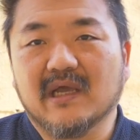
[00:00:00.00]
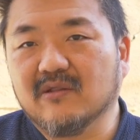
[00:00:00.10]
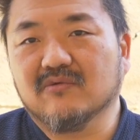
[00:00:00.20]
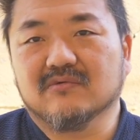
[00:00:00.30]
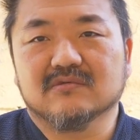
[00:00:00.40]
mi
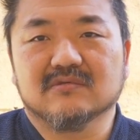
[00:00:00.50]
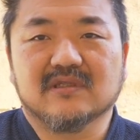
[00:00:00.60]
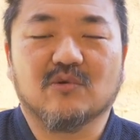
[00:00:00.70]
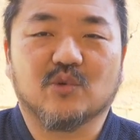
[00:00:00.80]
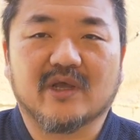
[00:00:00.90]
hanno
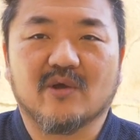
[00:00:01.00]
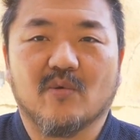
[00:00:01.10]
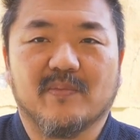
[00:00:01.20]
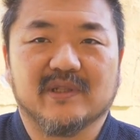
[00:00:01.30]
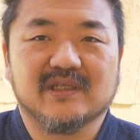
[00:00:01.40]
tenuto anche
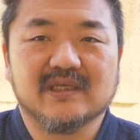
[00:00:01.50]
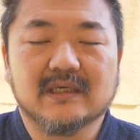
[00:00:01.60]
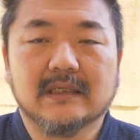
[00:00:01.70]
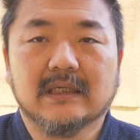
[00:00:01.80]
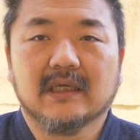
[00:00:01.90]

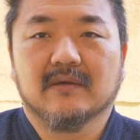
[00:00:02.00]
compagnia